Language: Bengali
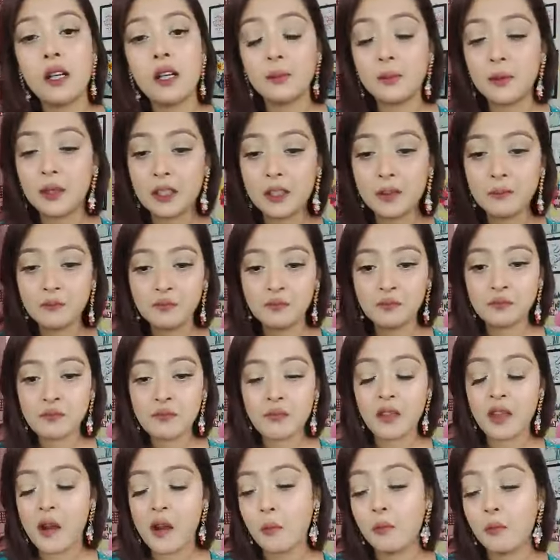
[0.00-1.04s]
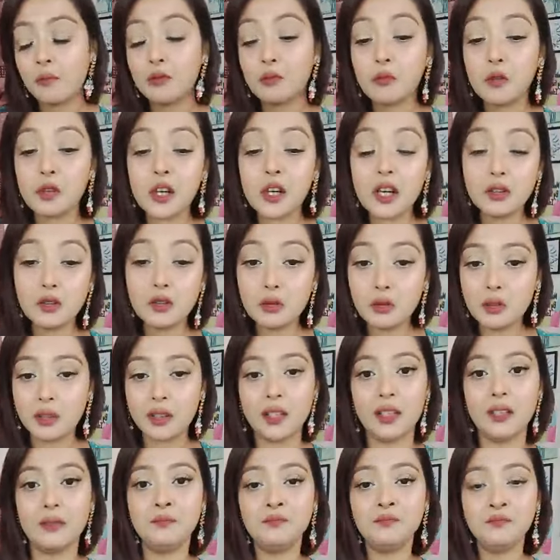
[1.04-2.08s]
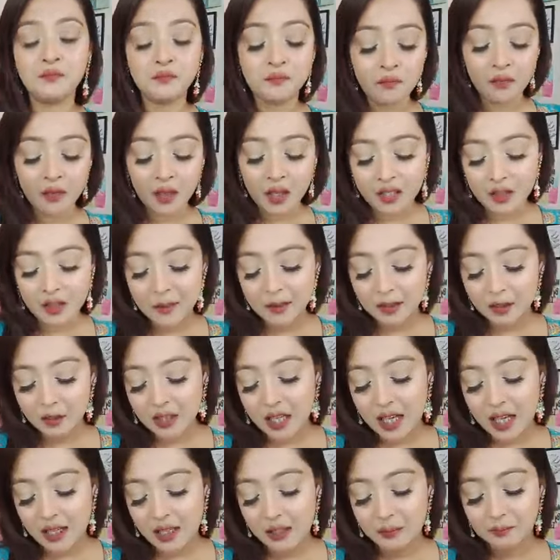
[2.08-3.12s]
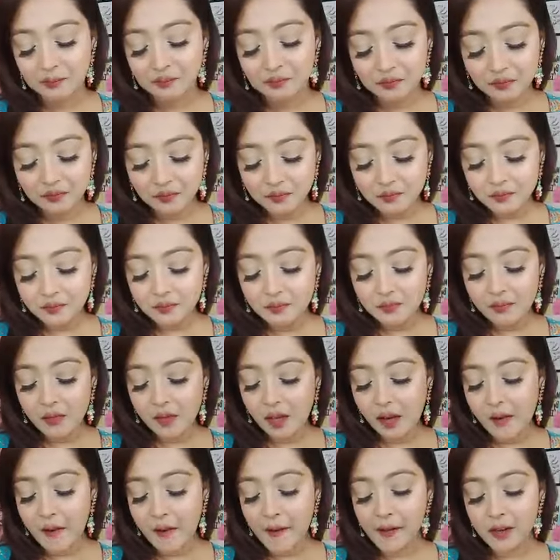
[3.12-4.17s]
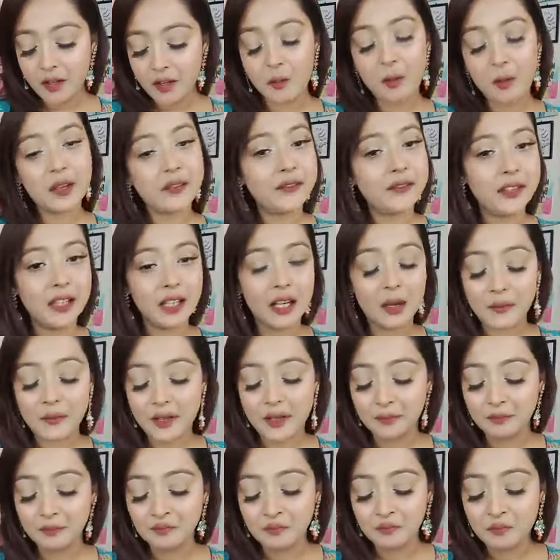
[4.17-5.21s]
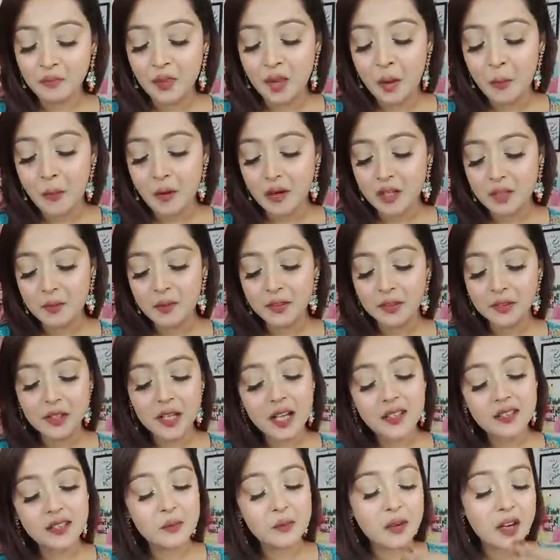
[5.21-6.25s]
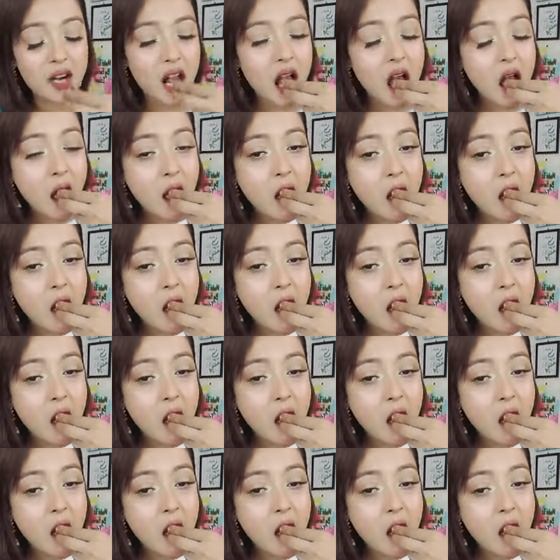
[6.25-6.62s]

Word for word: এরপরে মনের দুঃখে সীমান্তকে ডাকলাম সবাই ফেল আমরা পরে সীমান্তকে ডাকতে পারে